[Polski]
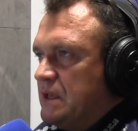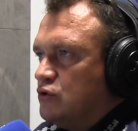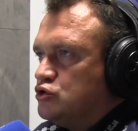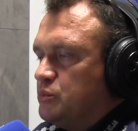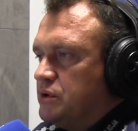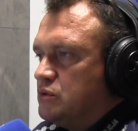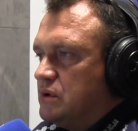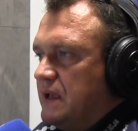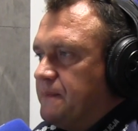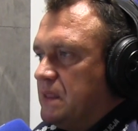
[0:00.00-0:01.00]
osoby,
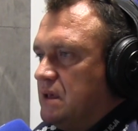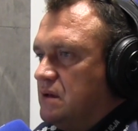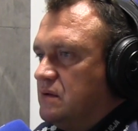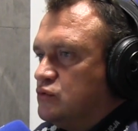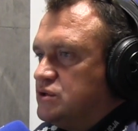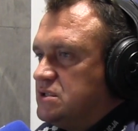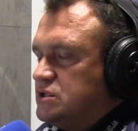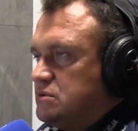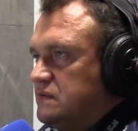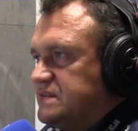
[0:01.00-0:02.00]
które e,
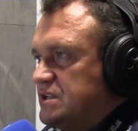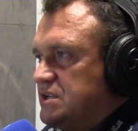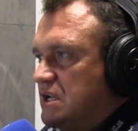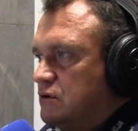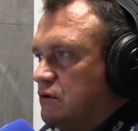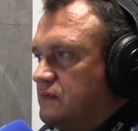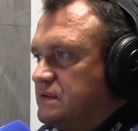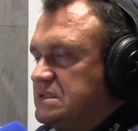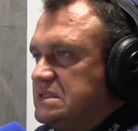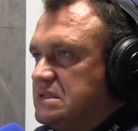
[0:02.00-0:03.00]
uczestniczyły w zdarzeniach
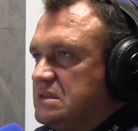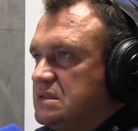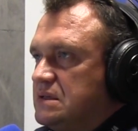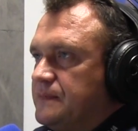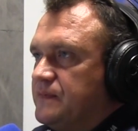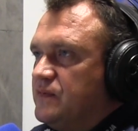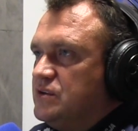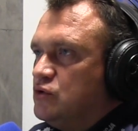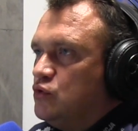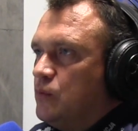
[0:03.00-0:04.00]
drogowych, niestety w
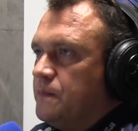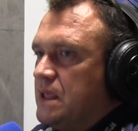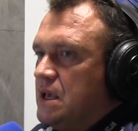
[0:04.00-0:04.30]
wyniku,